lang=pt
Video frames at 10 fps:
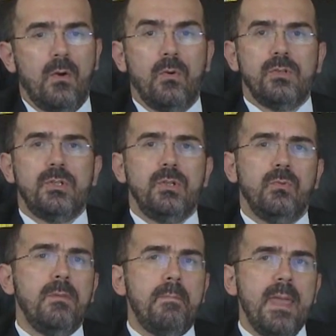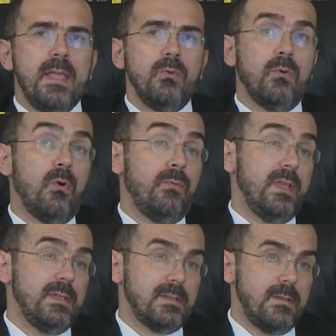onde o Império
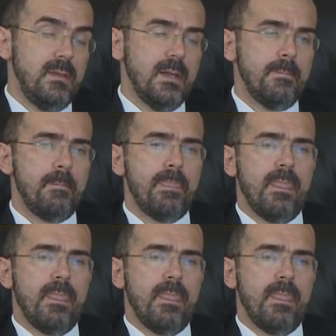oferecia